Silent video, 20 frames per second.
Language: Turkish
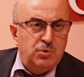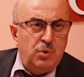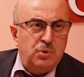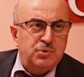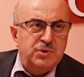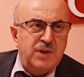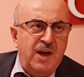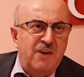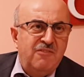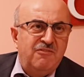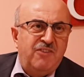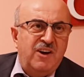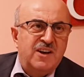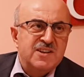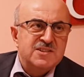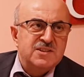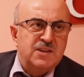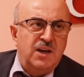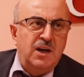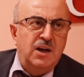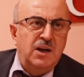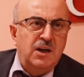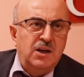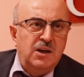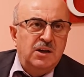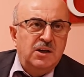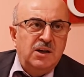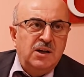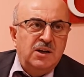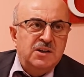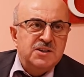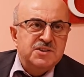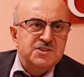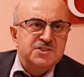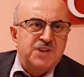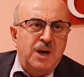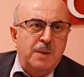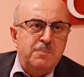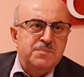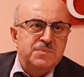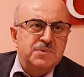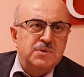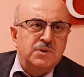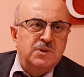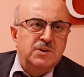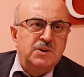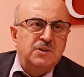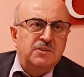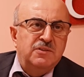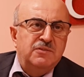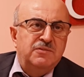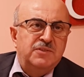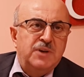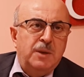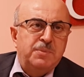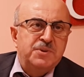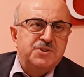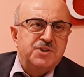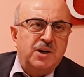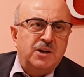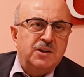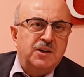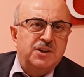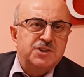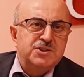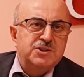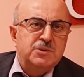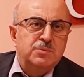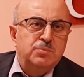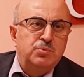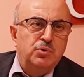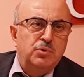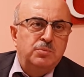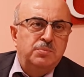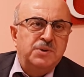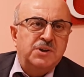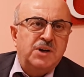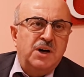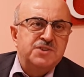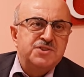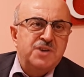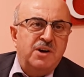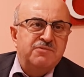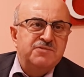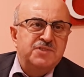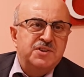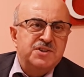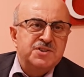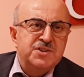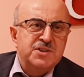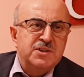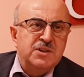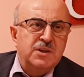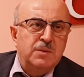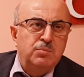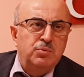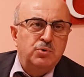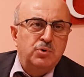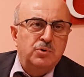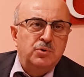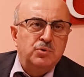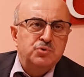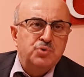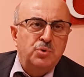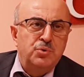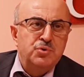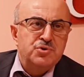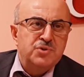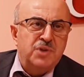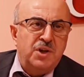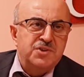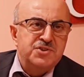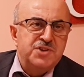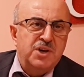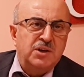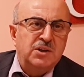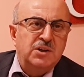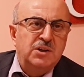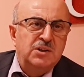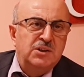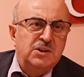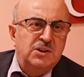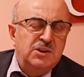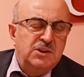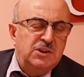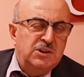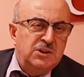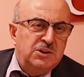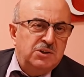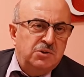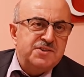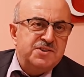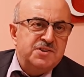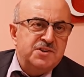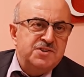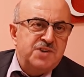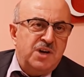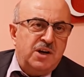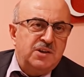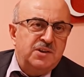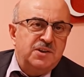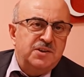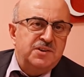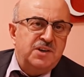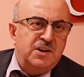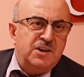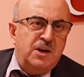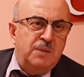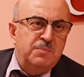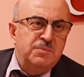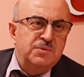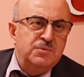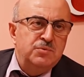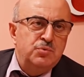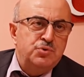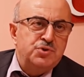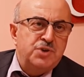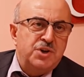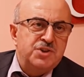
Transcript: geleceği nokta en fazla zam e, yapacaklar. İşte bu birkaç hafta içinde bu sonuçlanacak. Yani artıracakları